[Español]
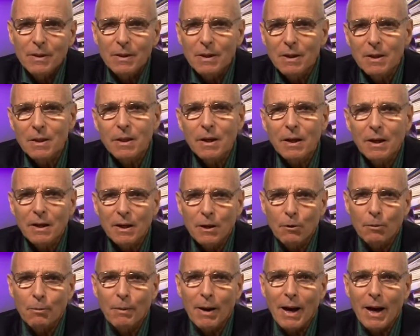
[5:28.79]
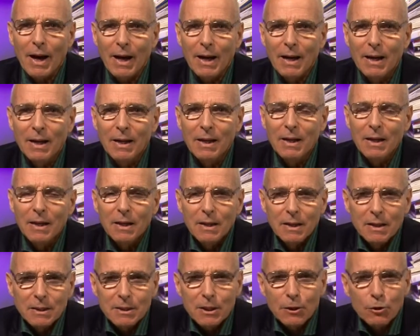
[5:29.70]
dice Jehová.
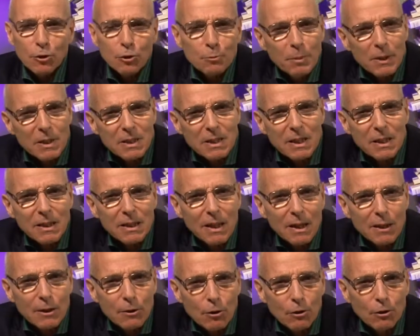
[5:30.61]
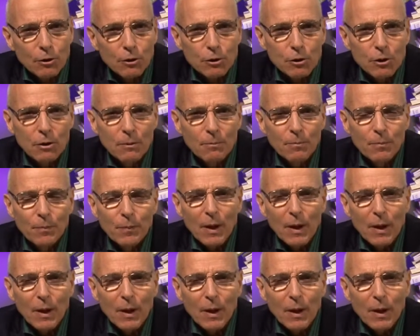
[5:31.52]
Se nos presenta Dios